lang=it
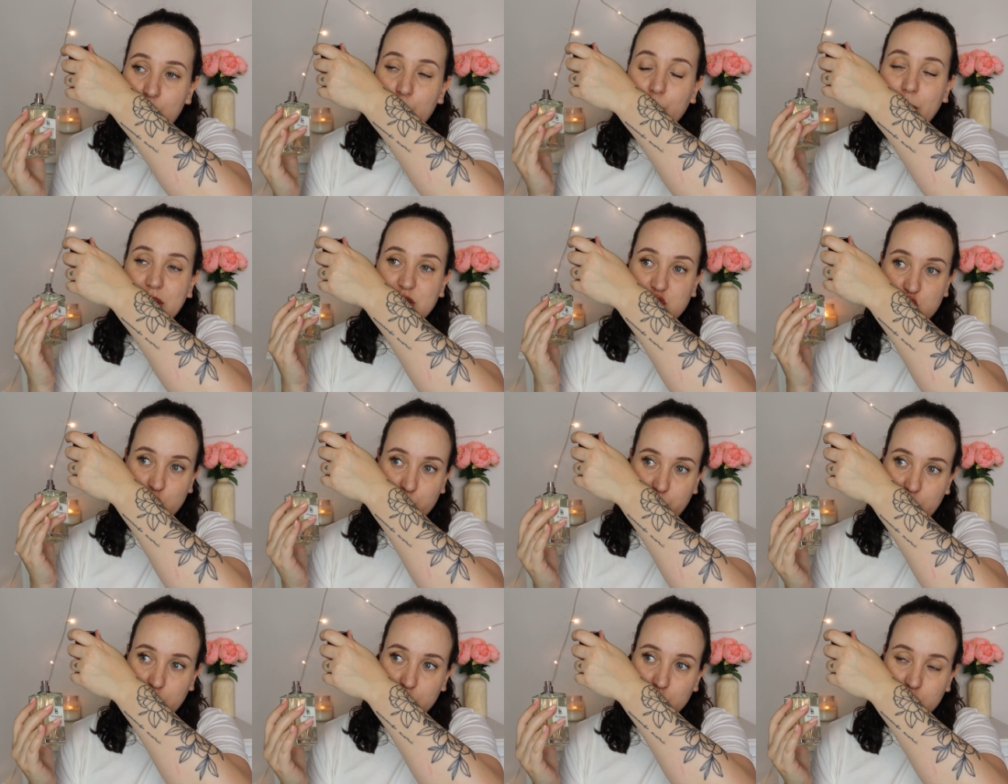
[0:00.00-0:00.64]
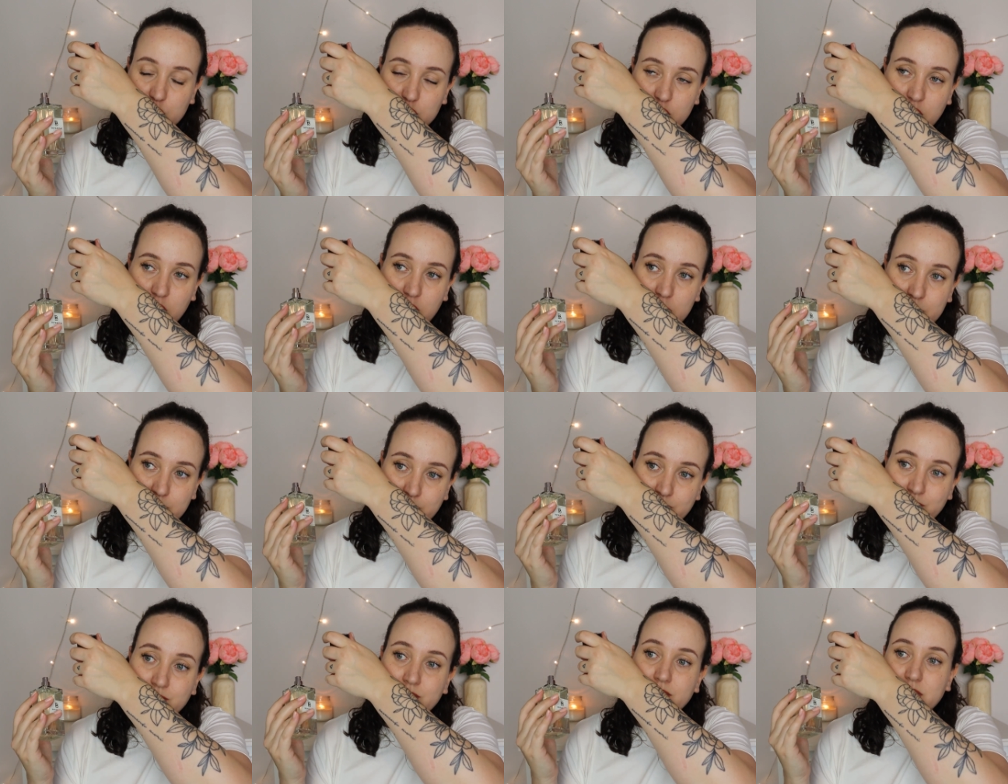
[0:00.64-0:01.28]
ma
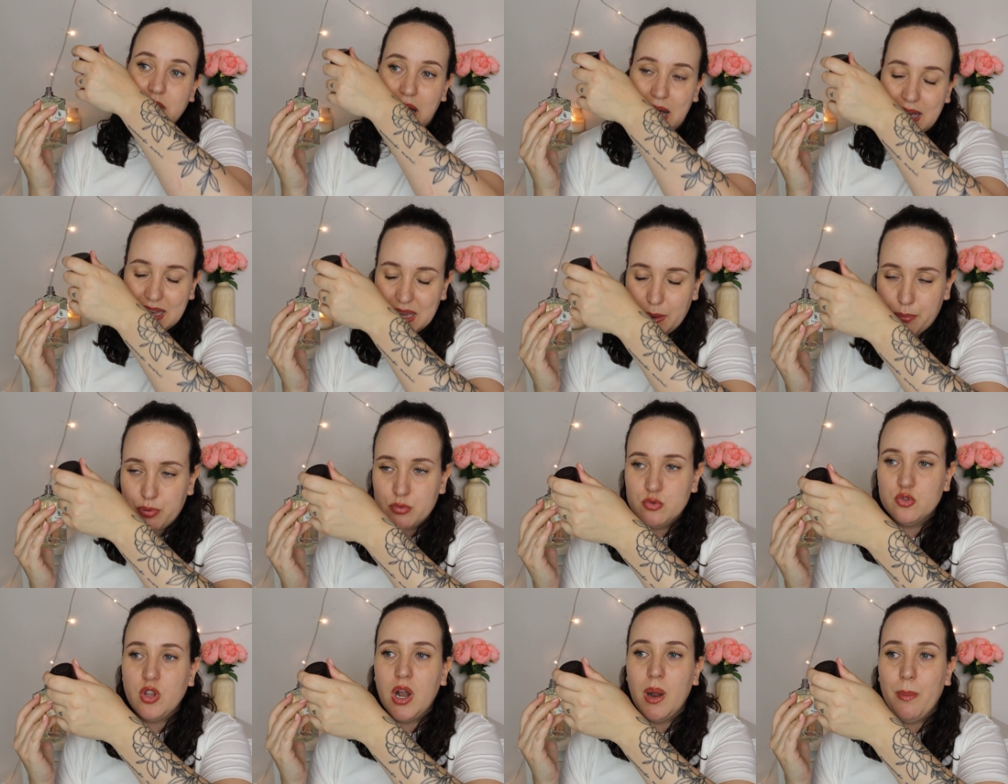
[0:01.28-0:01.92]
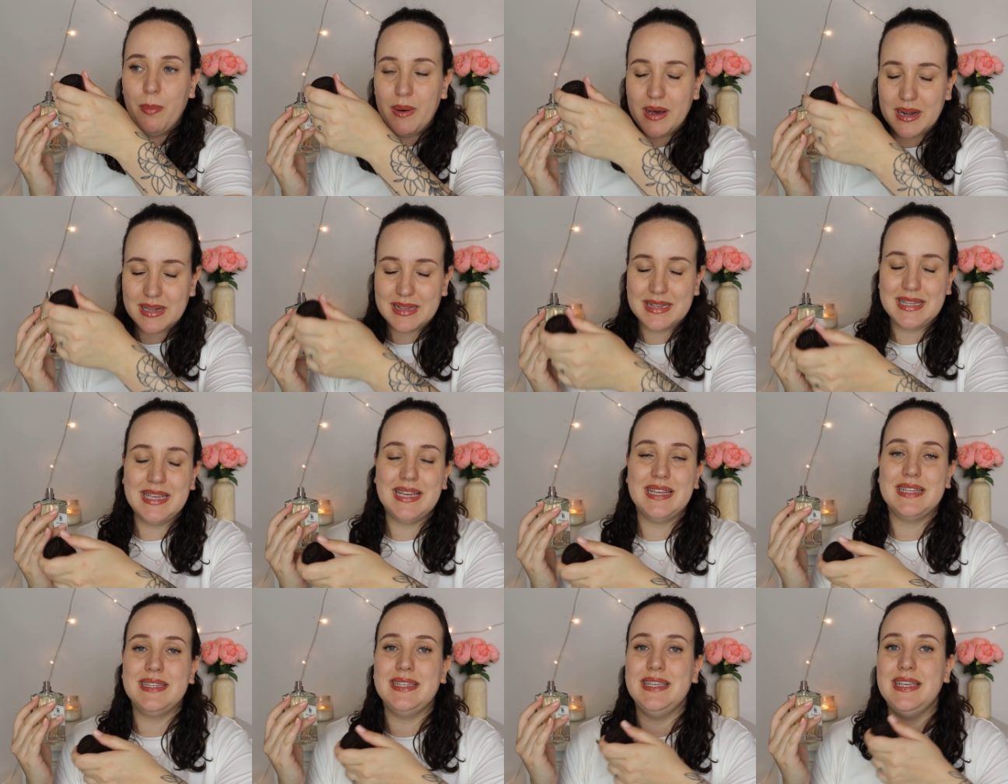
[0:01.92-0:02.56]
soprattutto anche appunto la
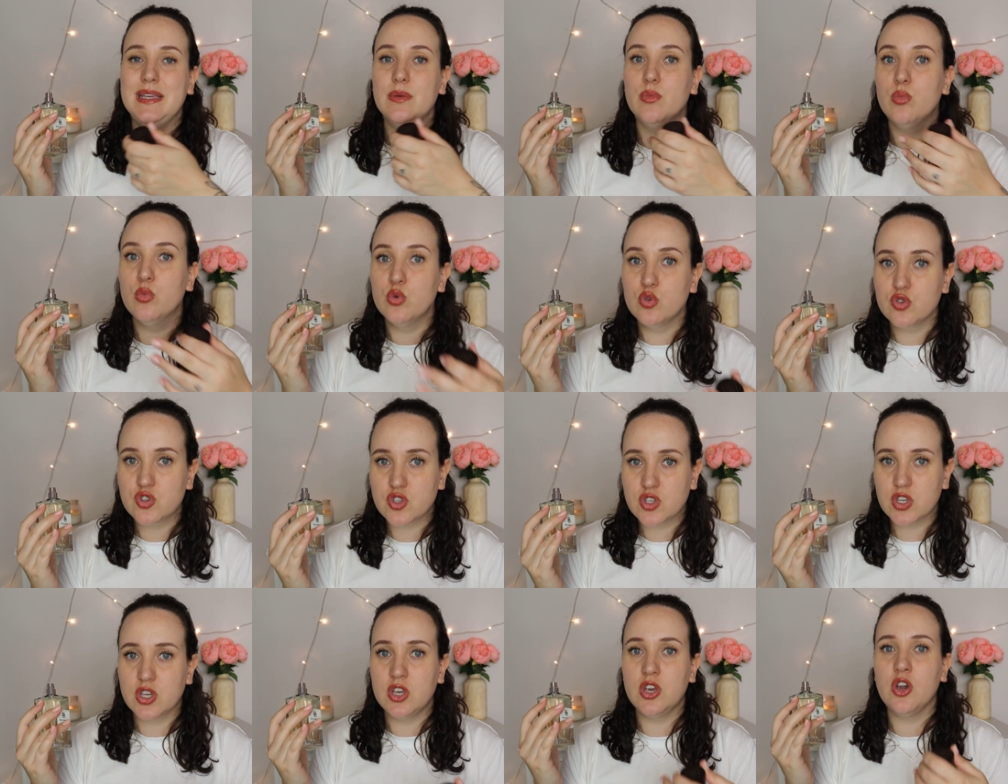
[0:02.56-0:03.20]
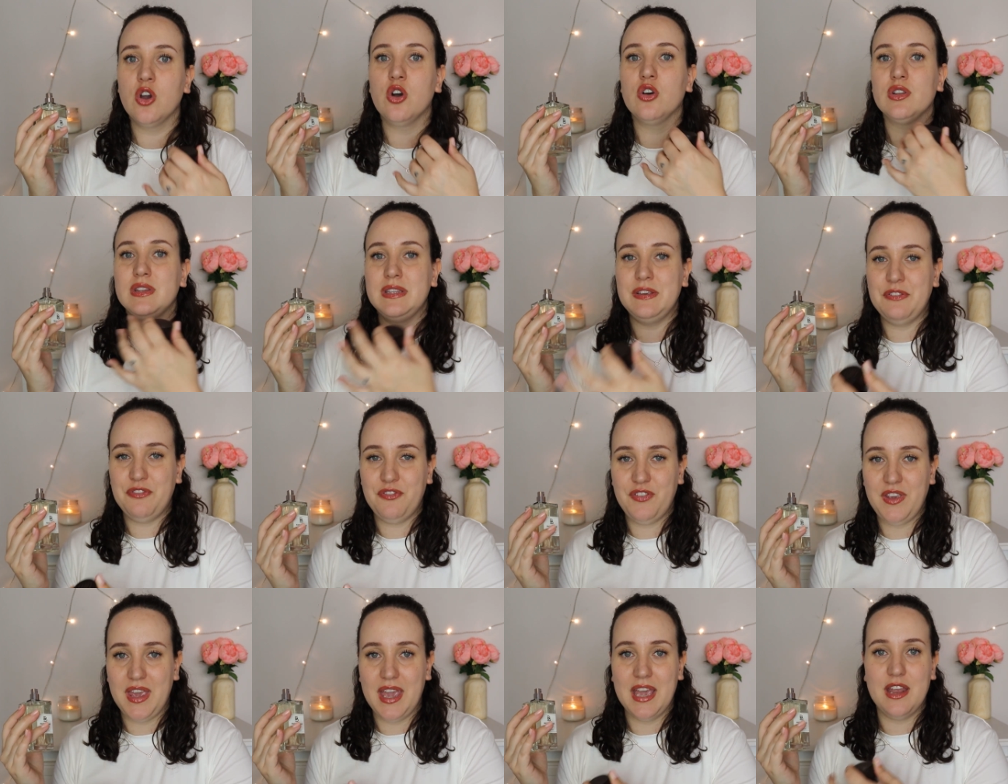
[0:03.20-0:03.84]
parte di muschio, di
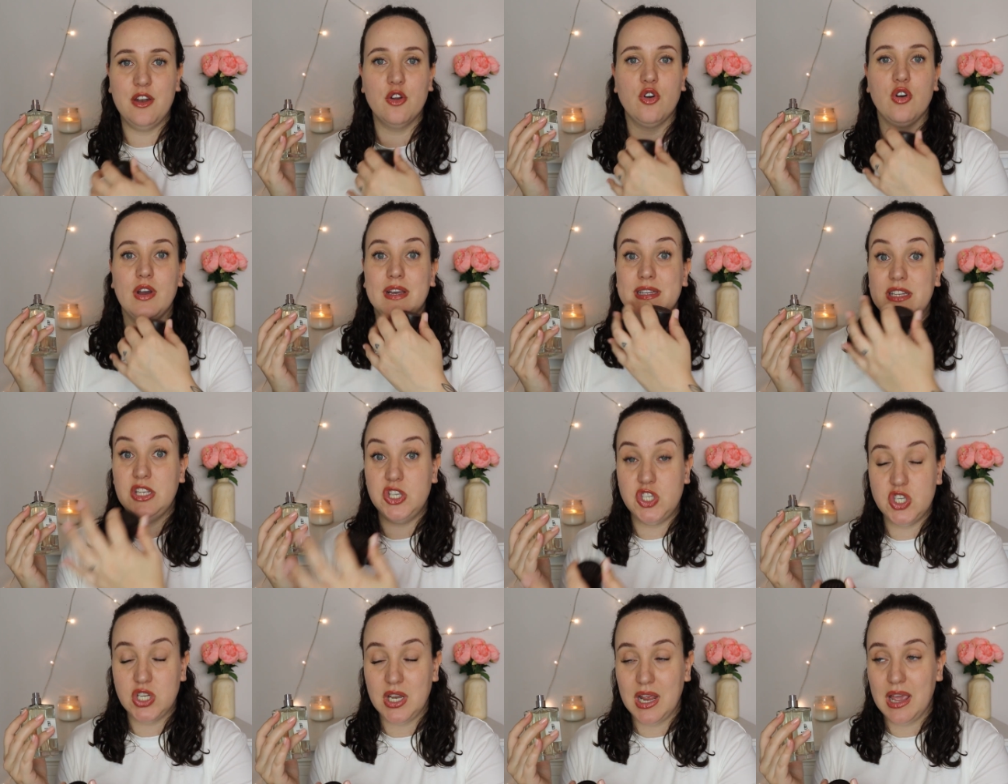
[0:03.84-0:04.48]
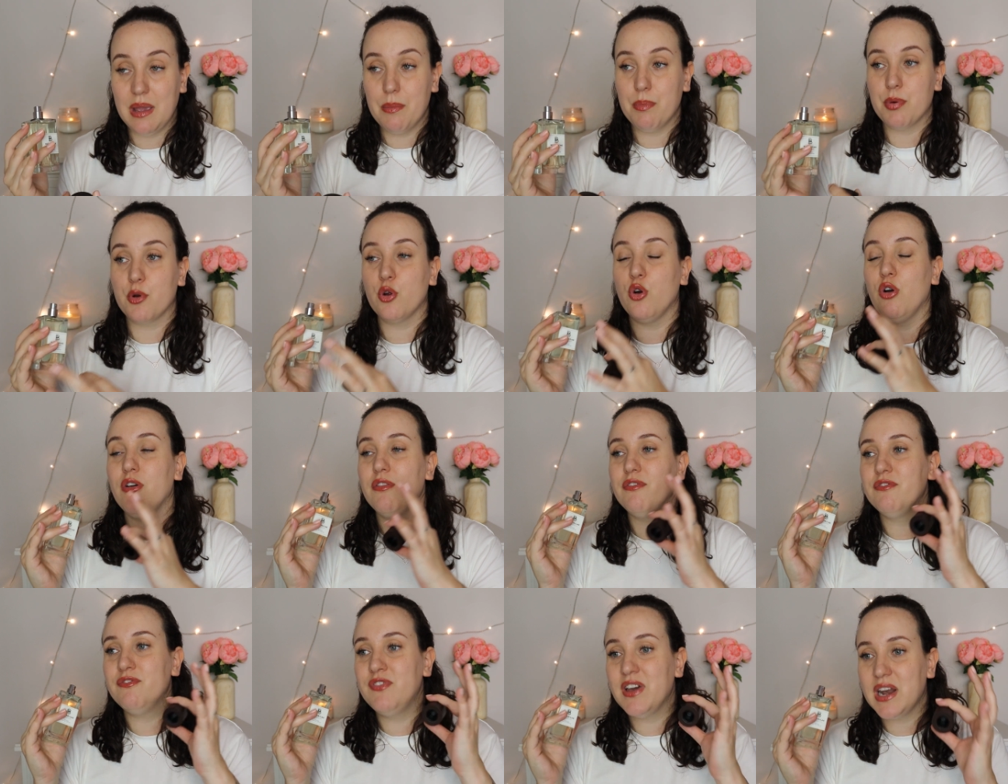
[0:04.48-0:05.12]
fieno e di
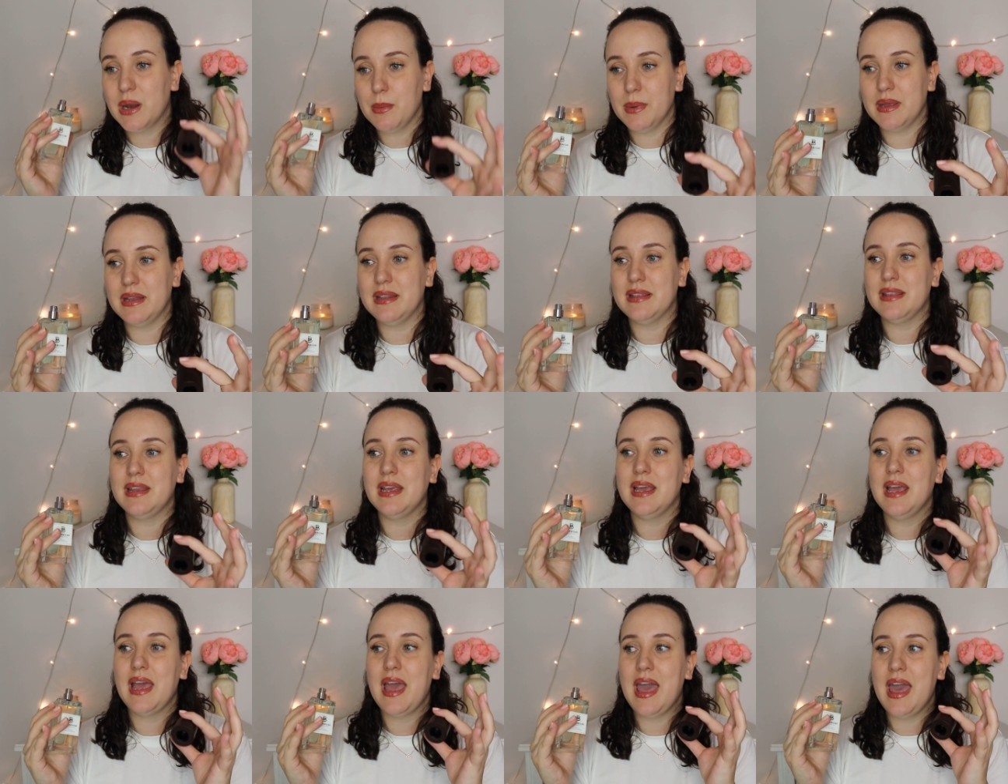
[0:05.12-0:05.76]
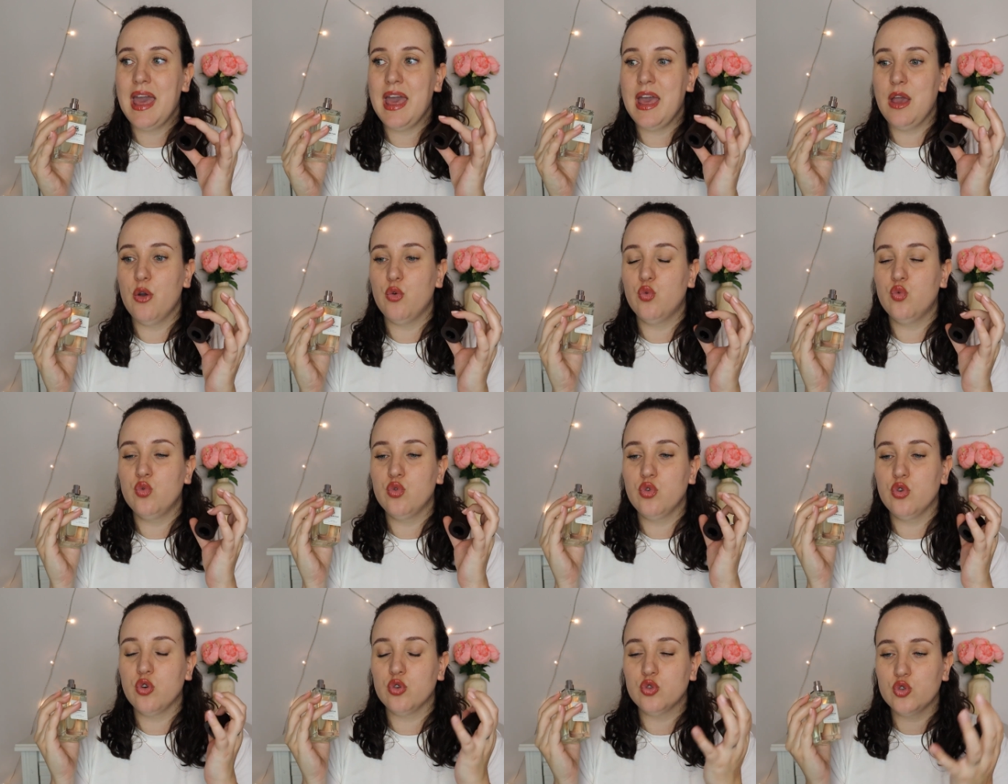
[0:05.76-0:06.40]
ginepro, veramente è
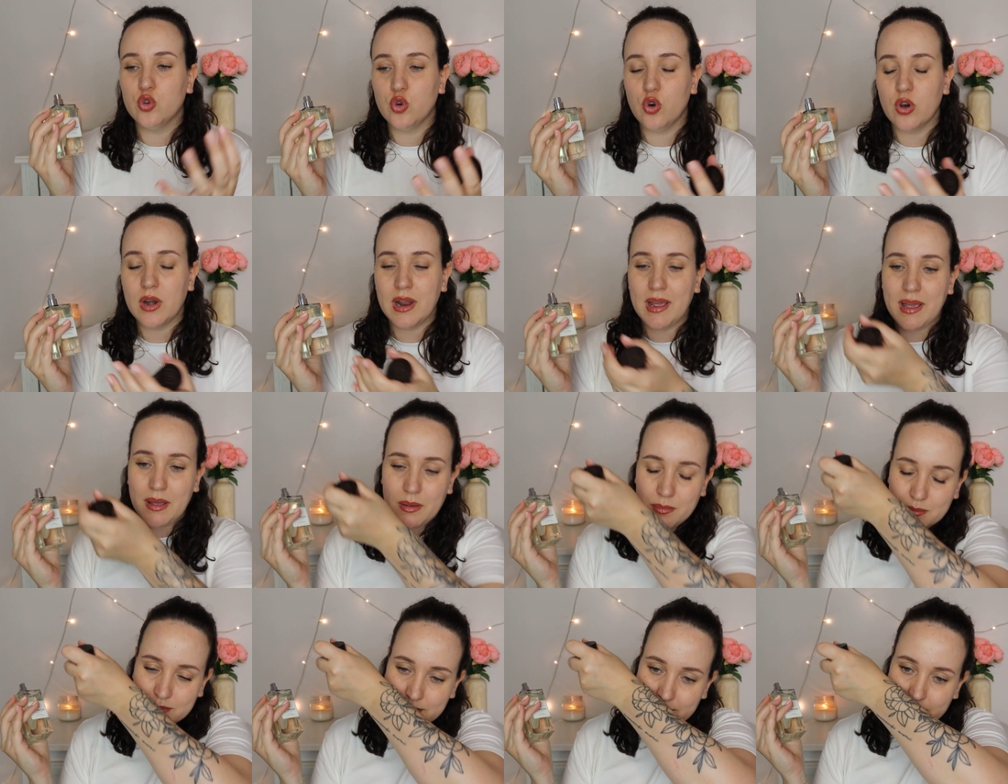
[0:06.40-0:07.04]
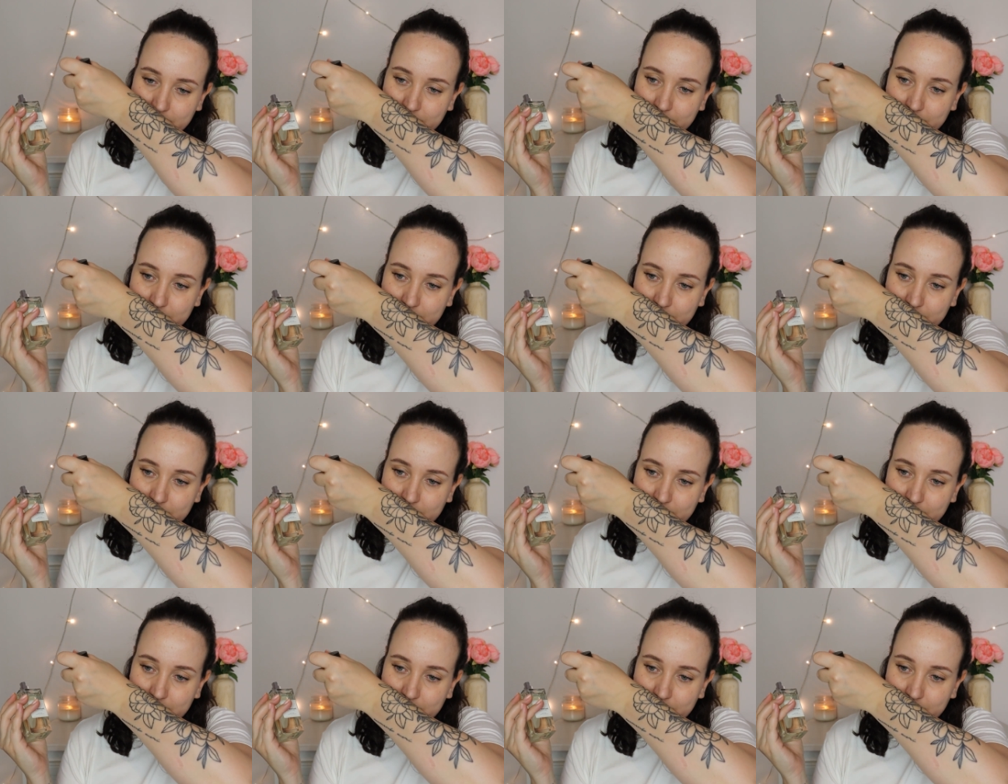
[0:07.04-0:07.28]
un odore